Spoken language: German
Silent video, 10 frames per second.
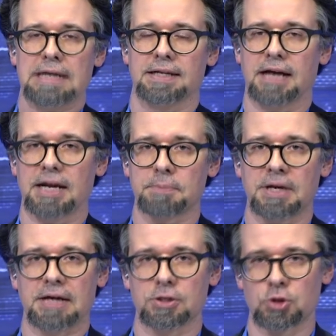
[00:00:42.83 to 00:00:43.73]
dann hat man
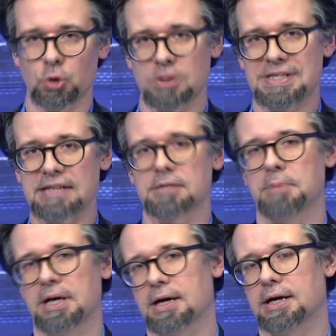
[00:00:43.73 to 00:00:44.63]
eine so satte
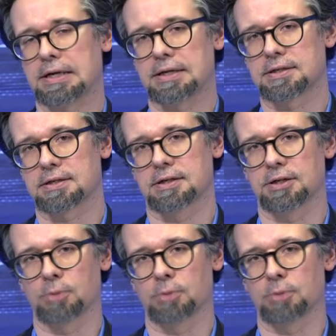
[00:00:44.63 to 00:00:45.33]
Mehrheit äh,